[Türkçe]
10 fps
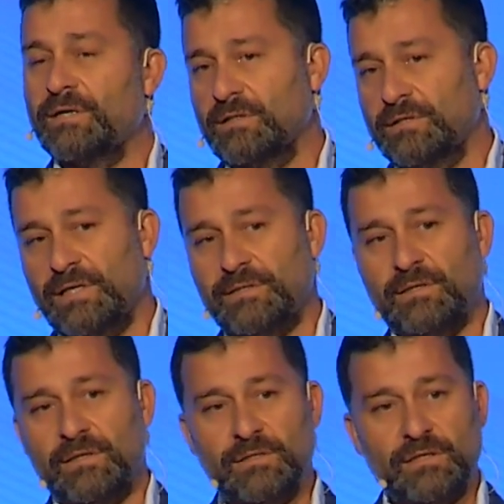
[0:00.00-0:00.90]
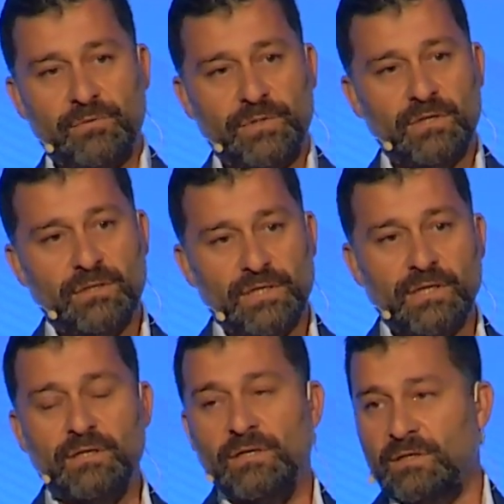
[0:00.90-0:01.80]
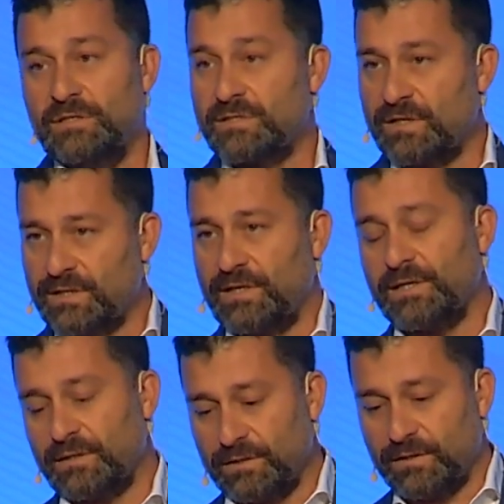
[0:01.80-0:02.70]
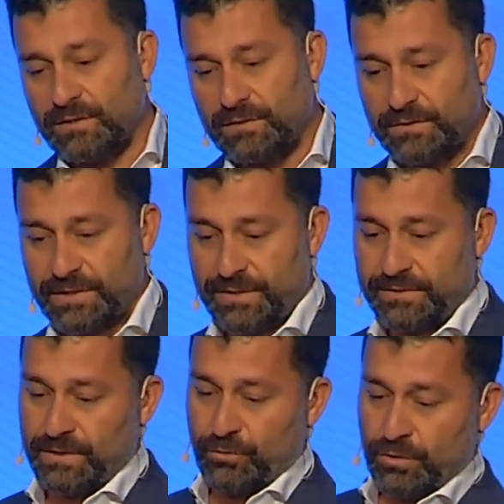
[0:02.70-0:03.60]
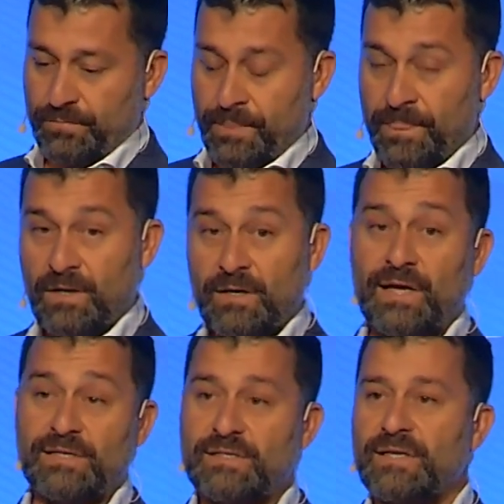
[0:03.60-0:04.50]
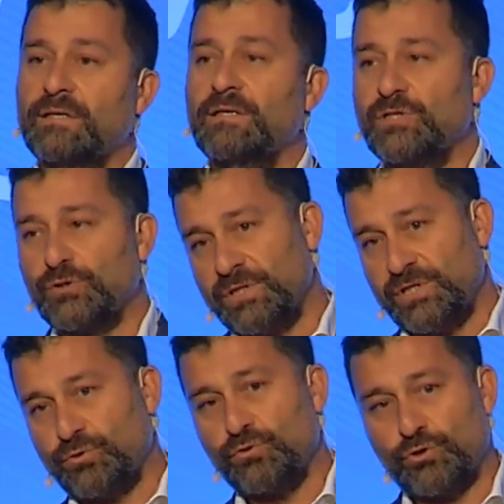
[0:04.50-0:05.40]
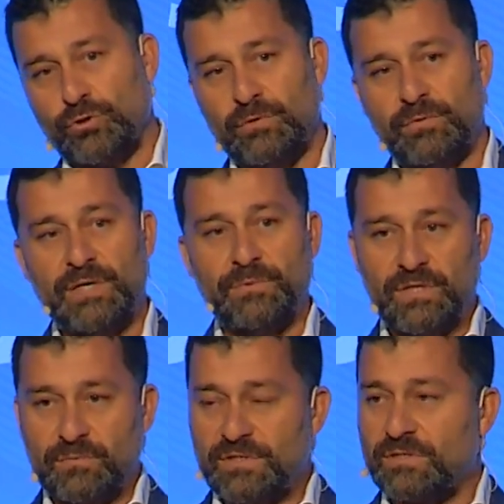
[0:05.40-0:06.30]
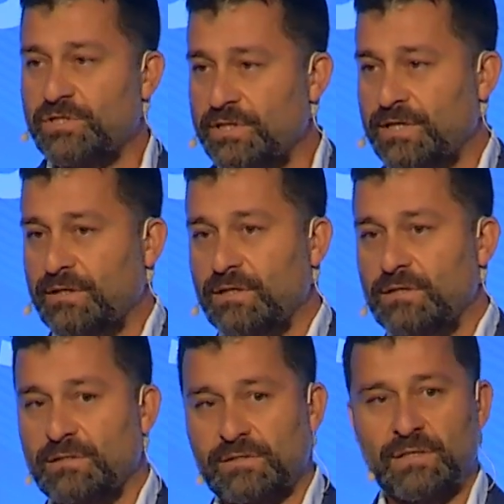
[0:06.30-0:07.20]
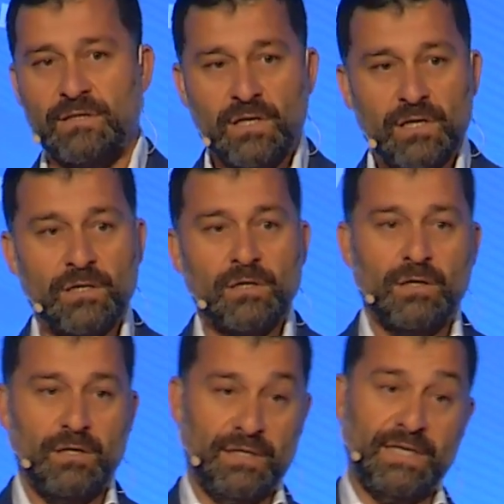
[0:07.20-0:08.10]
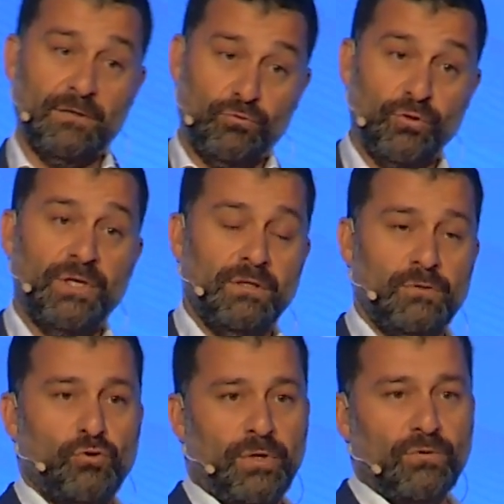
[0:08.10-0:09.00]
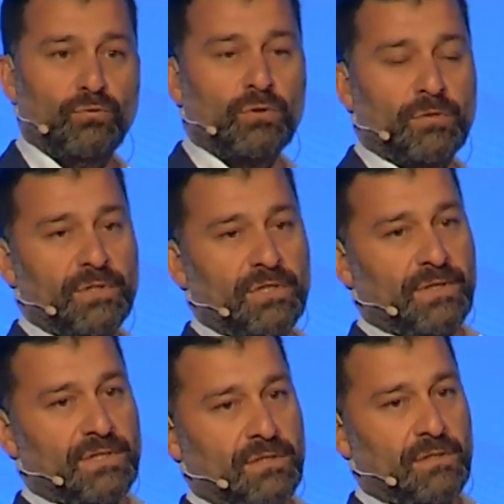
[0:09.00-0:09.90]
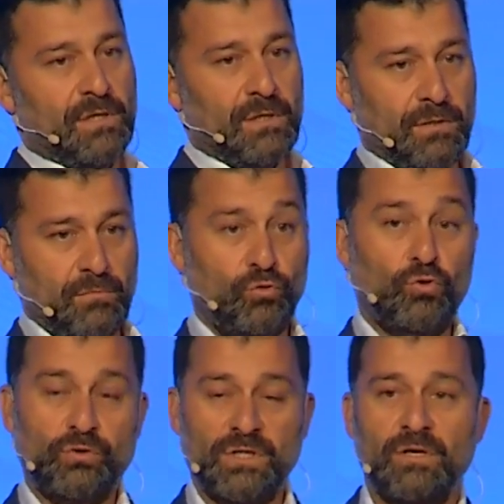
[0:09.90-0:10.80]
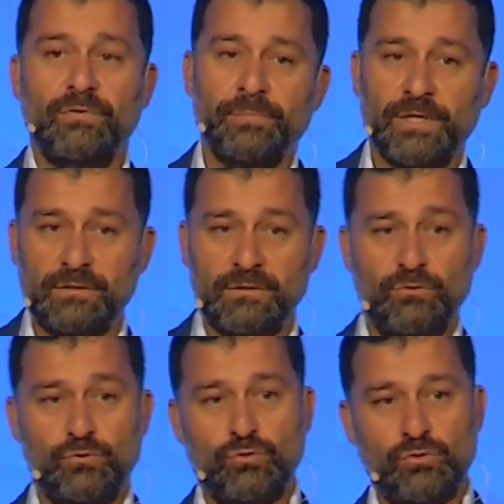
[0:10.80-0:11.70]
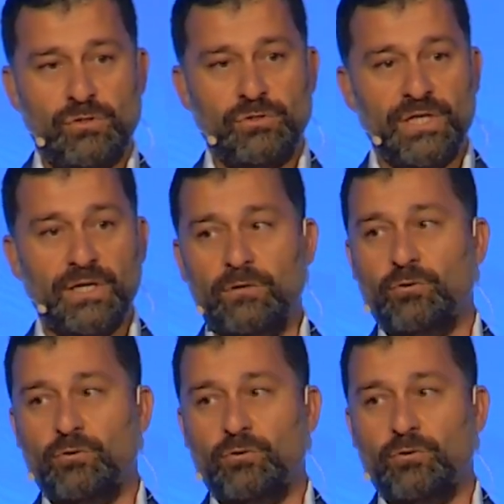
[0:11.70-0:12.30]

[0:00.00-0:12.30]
alanı etkilediği gibi yine insan kaynakları alanını da etkiliyor. Esnek iç, iş gücü, eminim siz şirketlerinizde e, ki Türkiye'de çok iyi uygulamaları var. Bu konuda kafa patlatıyorsunuz. Gig